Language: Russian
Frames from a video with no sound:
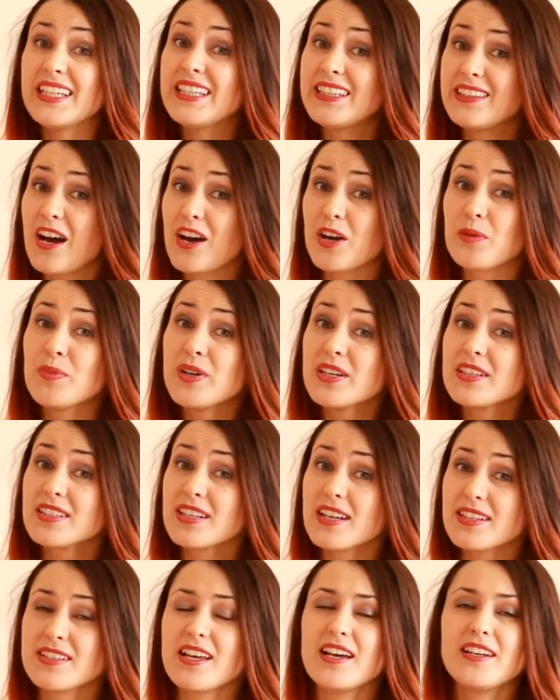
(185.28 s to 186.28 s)
Итак, мы
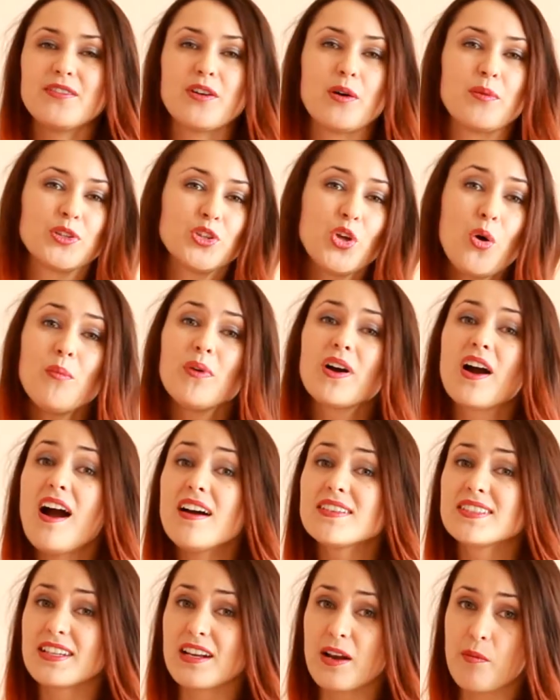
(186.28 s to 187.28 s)
рассказали вам о том,
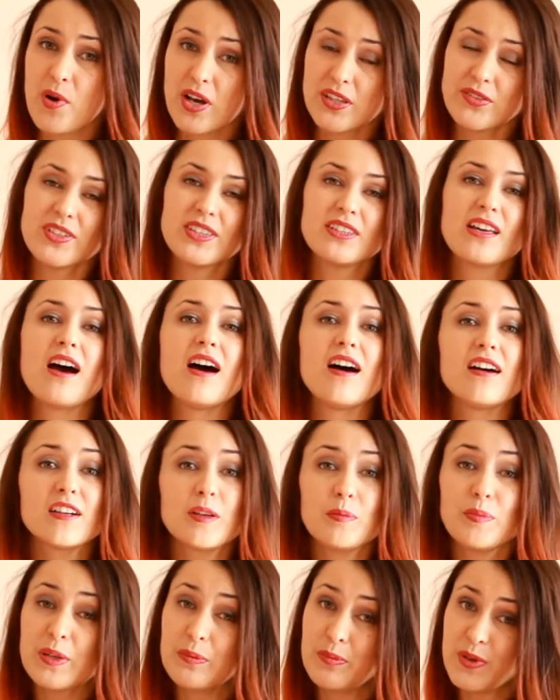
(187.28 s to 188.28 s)
как зарабатывать на
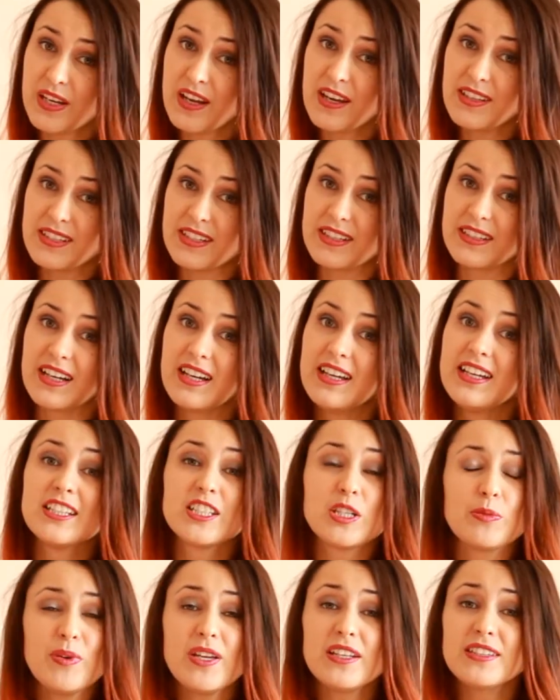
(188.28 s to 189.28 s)
агропредприятиях.
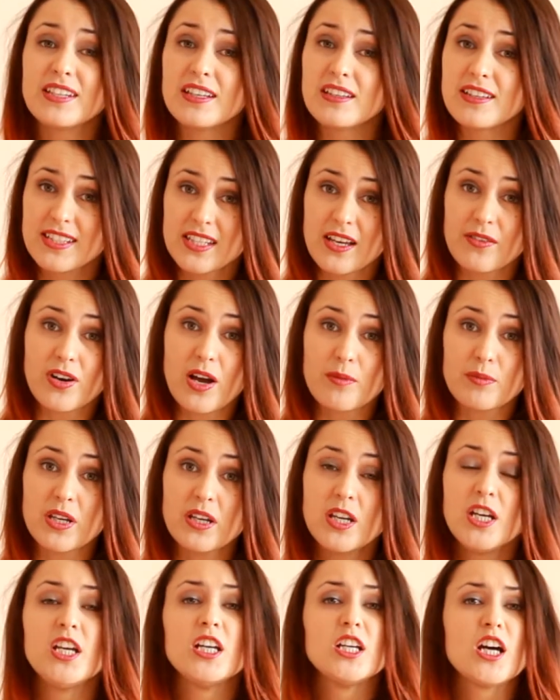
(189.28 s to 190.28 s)
Теперь дело за
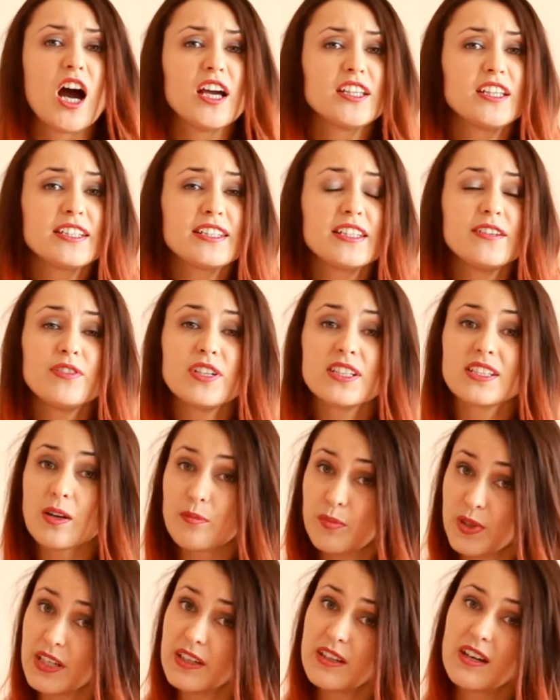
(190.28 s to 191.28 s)
вами. А если вы
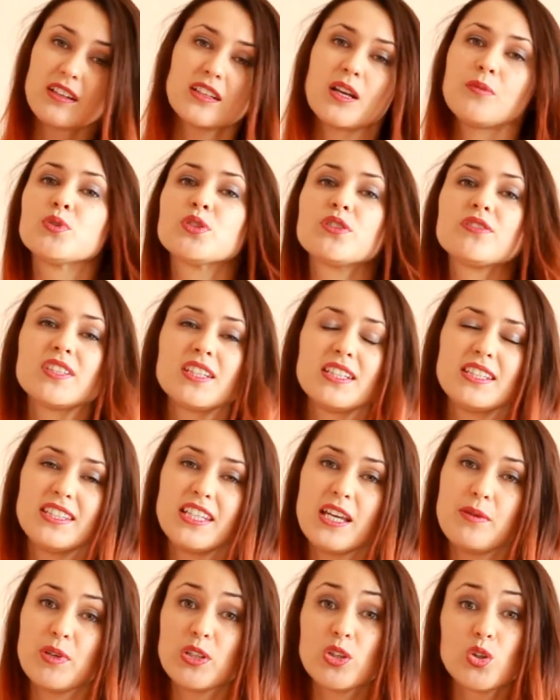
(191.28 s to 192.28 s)
забыли, как работать в
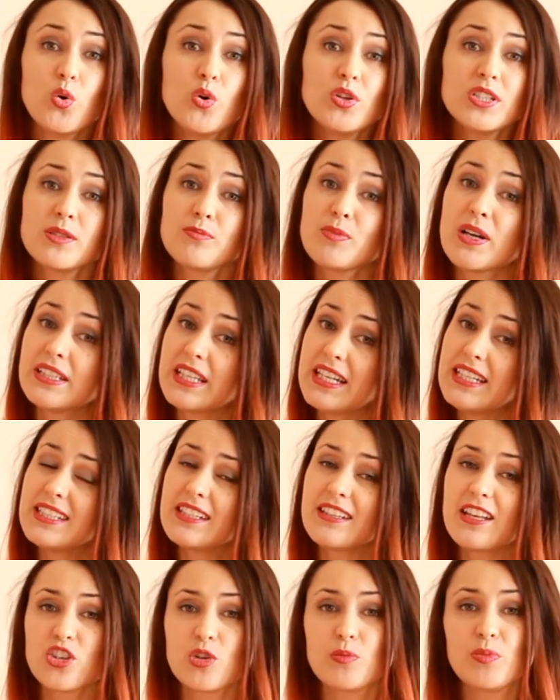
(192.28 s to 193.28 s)
системе, то
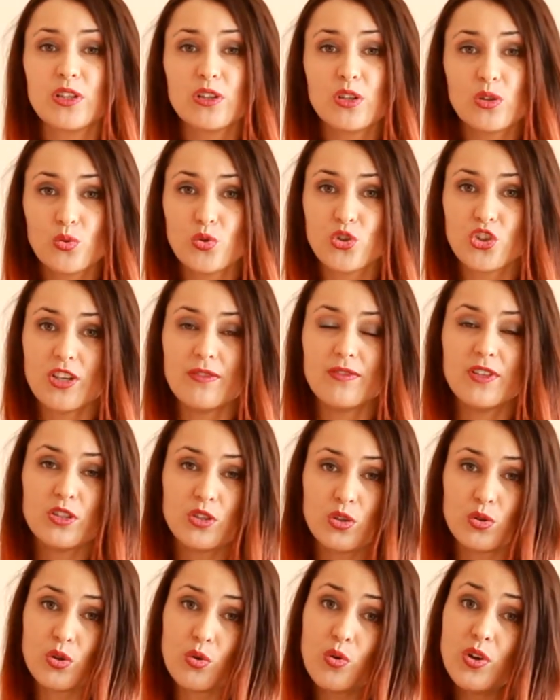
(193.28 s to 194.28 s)
смотрите наши предыдущие
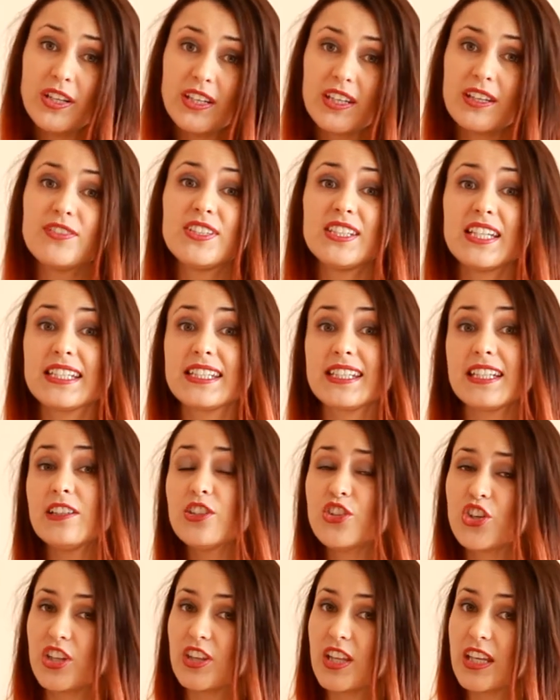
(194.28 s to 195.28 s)
видеоролики, все
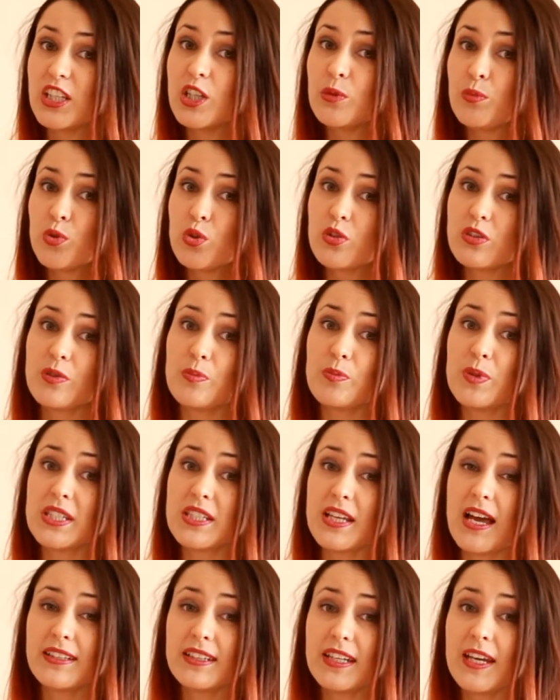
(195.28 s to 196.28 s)
ссылочки на них будут в
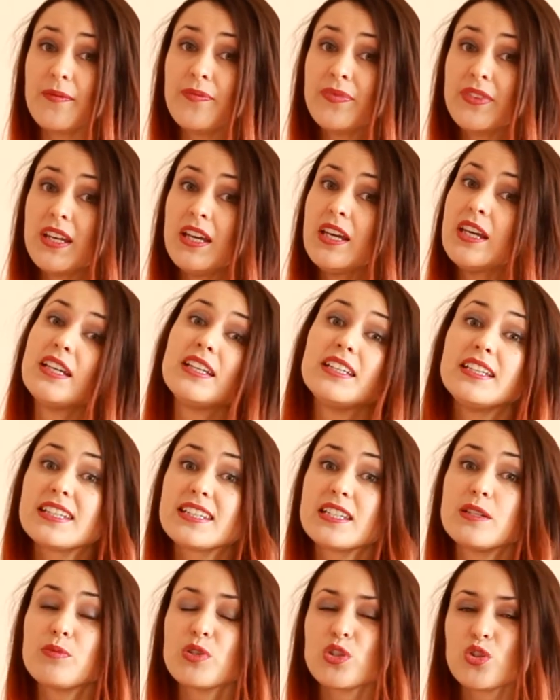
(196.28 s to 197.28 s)
описании. И
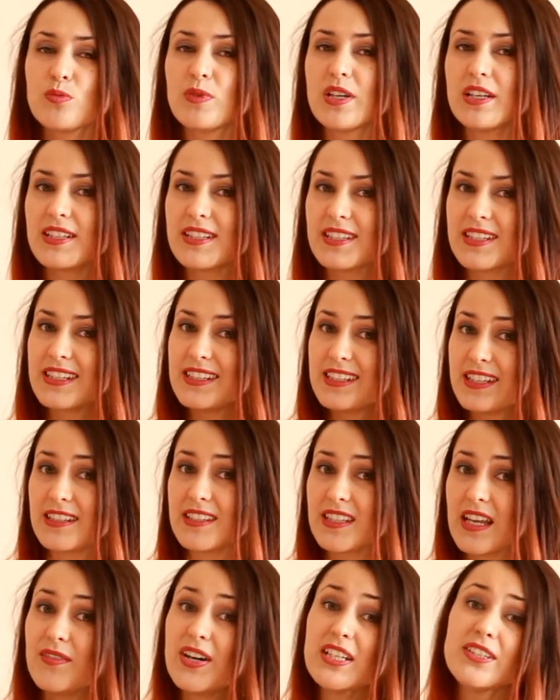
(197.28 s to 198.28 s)
если мы сумели
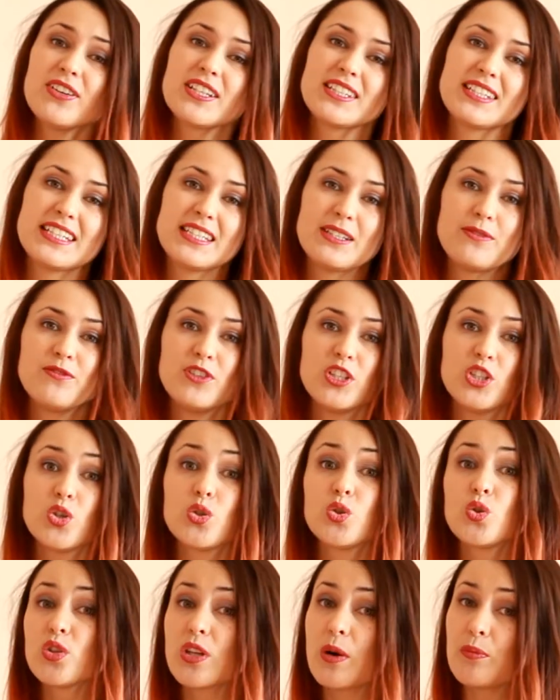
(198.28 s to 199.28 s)
заинтересовать вас этим
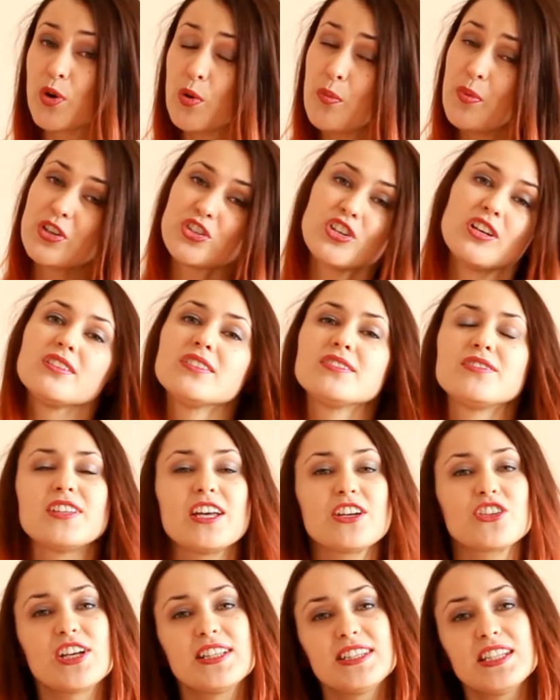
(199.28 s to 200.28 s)
видео, то добро пожаловать в
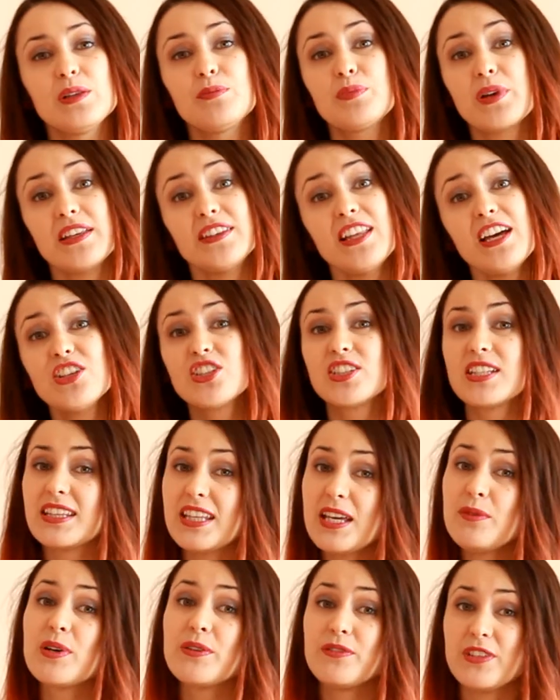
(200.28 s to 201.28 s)
наш отдел продаж за
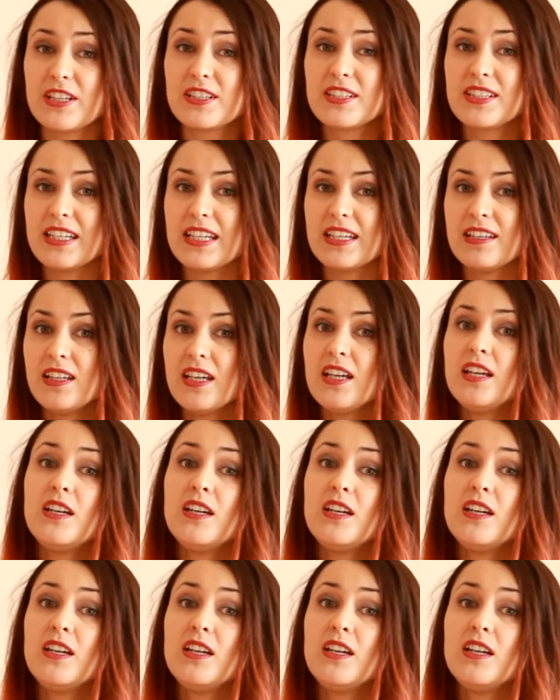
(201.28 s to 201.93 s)
демо-версии.